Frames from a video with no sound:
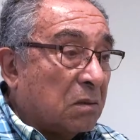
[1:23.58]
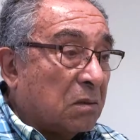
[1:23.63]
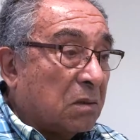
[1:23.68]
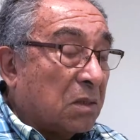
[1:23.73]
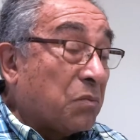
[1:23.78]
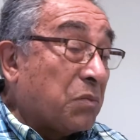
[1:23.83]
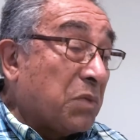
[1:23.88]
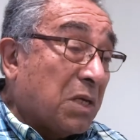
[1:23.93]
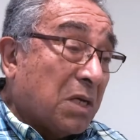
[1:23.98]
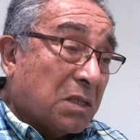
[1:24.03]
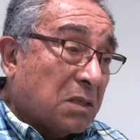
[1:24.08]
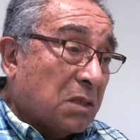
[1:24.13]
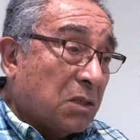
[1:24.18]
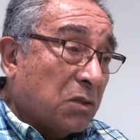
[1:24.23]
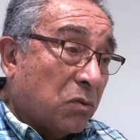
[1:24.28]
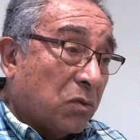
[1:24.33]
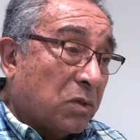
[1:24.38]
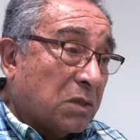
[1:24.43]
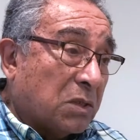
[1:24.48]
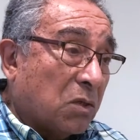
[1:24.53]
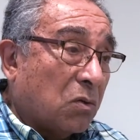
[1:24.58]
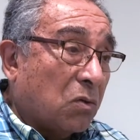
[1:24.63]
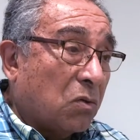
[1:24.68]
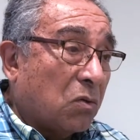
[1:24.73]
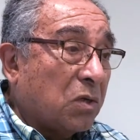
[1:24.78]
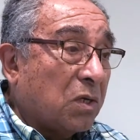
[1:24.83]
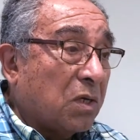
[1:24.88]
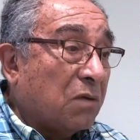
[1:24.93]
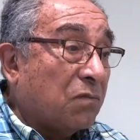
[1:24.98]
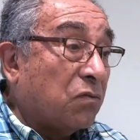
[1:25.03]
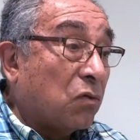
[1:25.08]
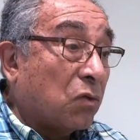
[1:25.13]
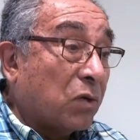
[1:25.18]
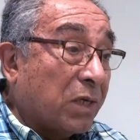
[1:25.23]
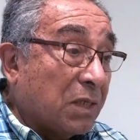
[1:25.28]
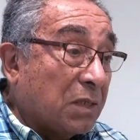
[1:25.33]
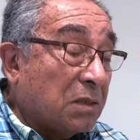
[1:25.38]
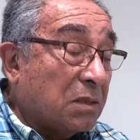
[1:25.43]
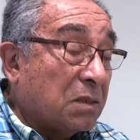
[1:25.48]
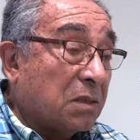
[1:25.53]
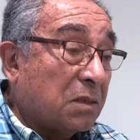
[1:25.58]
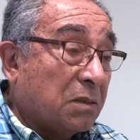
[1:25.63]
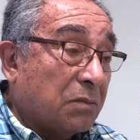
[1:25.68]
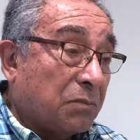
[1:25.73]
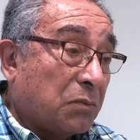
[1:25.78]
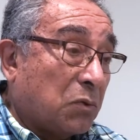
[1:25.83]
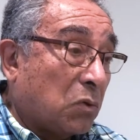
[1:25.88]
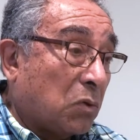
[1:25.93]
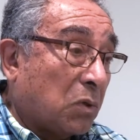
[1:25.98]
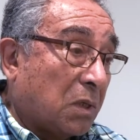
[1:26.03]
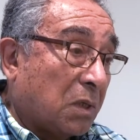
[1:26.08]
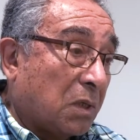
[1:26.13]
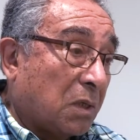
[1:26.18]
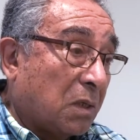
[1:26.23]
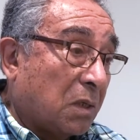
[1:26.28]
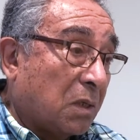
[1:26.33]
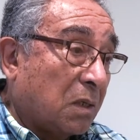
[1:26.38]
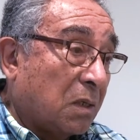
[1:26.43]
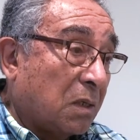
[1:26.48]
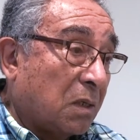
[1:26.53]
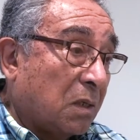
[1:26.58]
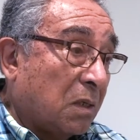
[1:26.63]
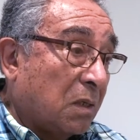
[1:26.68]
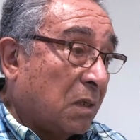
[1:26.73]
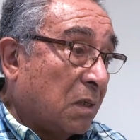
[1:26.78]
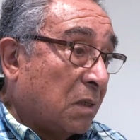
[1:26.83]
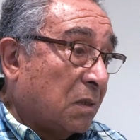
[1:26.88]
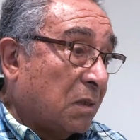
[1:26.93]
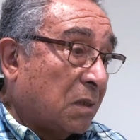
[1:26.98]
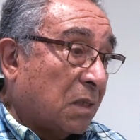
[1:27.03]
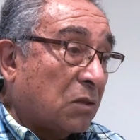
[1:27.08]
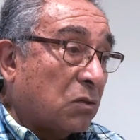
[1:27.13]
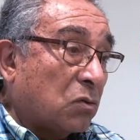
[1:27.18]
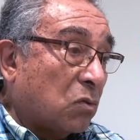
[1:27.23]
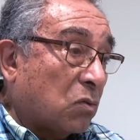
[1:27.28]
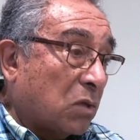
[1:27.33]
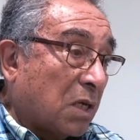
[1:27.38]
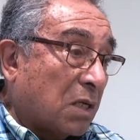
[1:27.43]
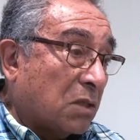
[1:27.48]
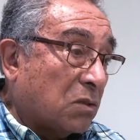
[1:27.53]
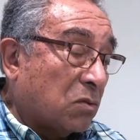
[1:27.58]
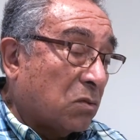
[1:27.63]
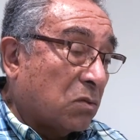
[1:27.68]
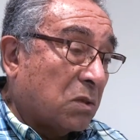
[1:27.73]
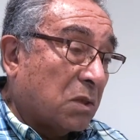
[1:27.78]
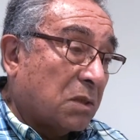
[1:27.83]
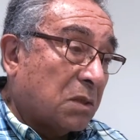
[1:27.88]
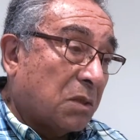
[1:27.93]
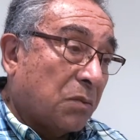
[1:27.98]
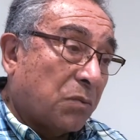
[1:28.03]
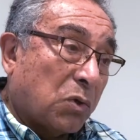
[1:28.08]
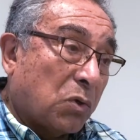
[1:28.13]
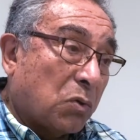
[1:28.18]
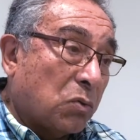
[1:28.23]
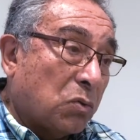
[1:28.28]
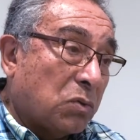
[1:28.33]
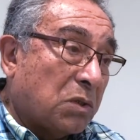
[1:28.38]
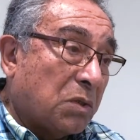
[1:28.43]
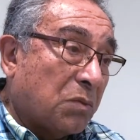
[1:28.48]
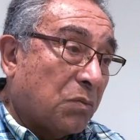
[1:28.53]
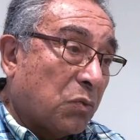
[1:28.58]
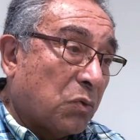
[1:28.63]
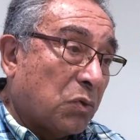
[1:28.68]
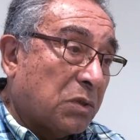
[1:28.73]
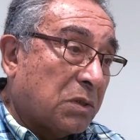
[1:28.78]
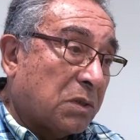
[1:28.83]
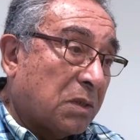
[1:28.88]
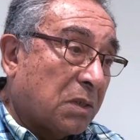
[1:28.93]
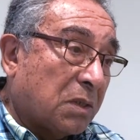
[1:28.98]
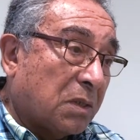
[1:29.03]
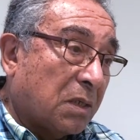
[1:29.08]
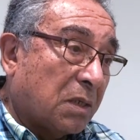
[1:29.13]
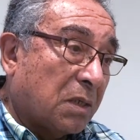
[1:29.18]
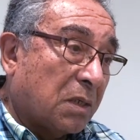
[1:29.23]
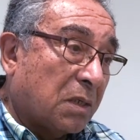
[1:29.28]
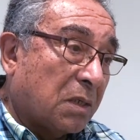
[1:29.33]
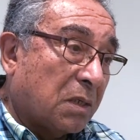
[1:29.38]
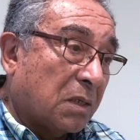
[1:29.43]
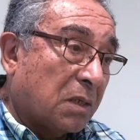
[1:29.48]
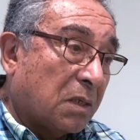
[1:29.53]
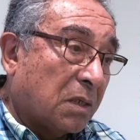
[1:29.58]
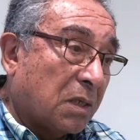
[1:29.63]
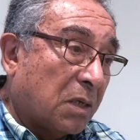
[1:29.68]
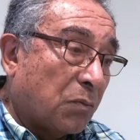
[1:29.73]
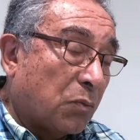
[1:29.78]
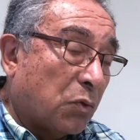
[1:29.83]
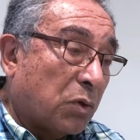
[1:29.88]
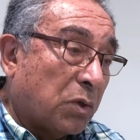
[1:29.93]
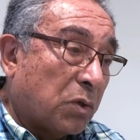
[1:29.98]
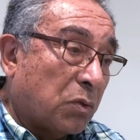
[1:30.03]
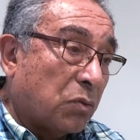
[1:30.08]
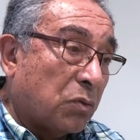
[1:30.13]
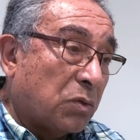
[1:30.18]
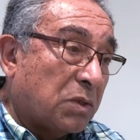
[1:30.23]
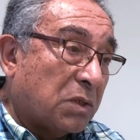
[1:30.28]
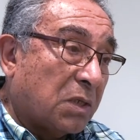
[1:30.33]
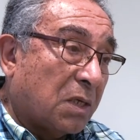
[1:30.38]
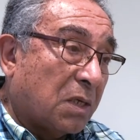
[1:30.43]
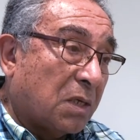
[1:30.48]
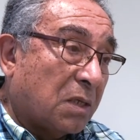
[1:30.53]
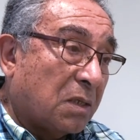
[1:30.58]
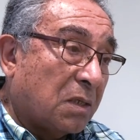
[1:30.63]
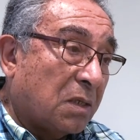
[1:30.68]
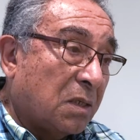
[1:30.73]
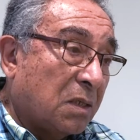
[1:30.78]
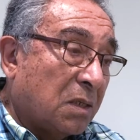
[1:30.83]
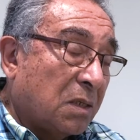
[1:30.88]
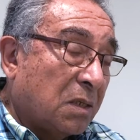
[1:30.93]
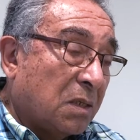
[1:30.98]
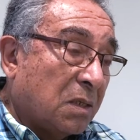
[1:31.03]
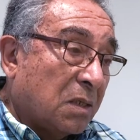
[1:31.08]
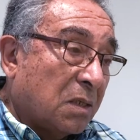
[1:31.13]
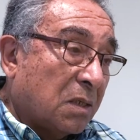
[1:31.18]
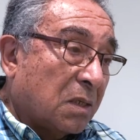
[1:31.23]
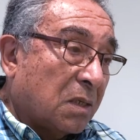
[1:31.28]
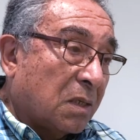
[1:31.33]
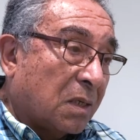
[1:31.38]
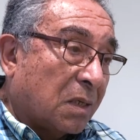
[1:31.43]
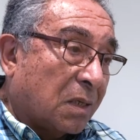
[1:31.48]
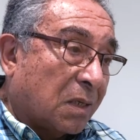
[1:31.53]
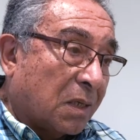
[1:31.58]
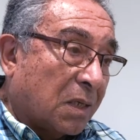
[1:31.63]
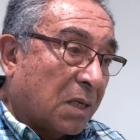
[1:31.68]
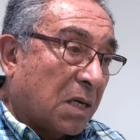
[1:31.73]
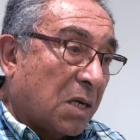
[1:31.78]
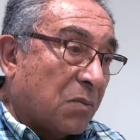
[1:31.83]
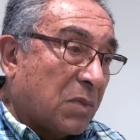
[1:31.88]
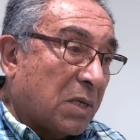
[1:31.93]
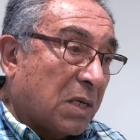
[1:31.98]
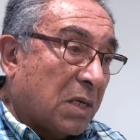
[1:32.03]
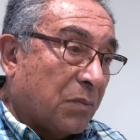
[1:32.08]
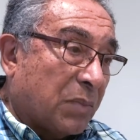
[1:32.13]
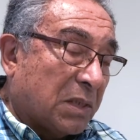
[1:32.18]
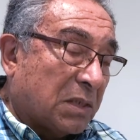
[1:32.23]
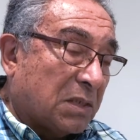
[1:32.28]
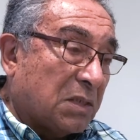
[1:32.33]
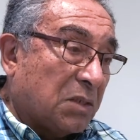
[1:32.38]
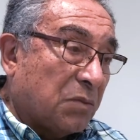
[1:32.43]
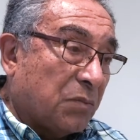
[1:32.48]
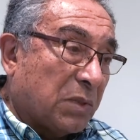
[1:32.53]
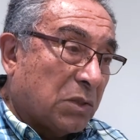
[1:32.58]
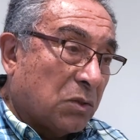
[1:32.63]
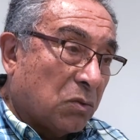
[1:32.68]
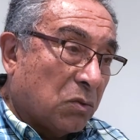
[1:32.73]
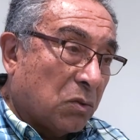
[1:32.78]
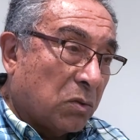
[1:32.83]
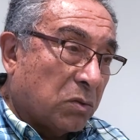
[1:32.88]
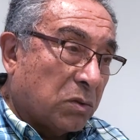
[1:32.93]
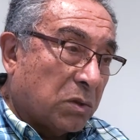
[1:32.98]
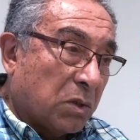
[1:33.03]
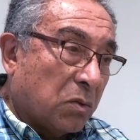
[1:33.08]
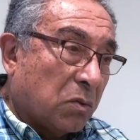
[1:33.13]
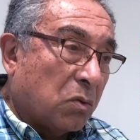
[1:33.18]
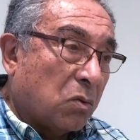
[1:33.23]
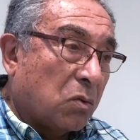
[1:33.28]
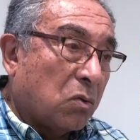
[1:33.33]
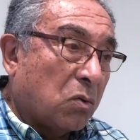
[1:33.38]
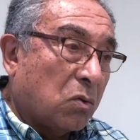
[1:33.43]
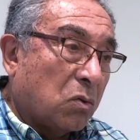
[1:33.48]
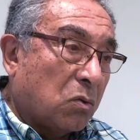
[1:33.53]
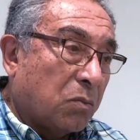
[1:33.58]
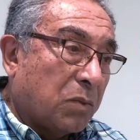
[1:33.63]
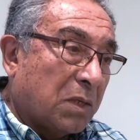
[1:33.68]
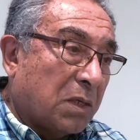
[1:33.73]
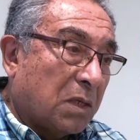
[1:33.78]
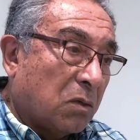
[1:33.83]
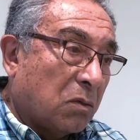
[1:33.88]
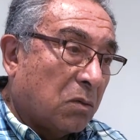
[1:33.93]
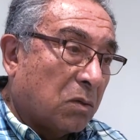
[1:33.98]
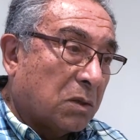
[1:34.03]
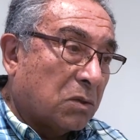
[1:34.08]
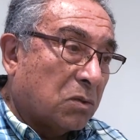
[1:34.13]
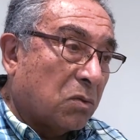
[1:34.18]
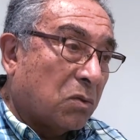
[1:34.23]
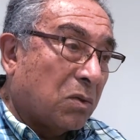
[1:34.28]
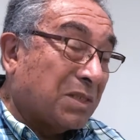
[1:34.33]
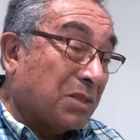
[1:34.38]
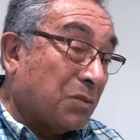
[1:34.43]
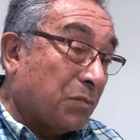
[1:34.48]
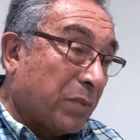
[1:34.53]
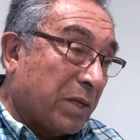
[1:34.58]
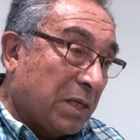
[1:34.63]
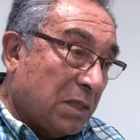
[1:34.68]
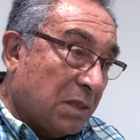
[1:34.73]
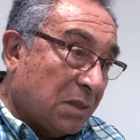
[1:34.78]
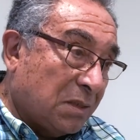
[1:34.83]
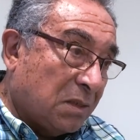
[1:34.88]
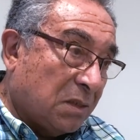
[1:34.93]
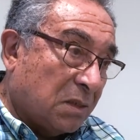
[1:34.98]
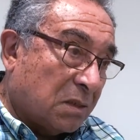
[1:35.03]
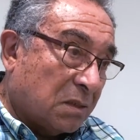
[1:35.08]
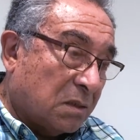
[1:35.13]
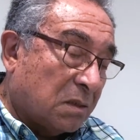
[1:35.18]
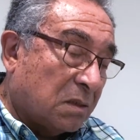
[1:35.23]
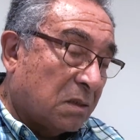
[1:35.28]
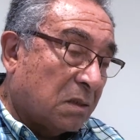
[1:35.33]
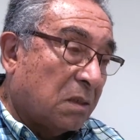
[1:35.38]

También existe una psicología forense porque tantos casos que se producen pues, en el Poder Judicial que reclaman la participación de los psicólogos para lo que son las pericias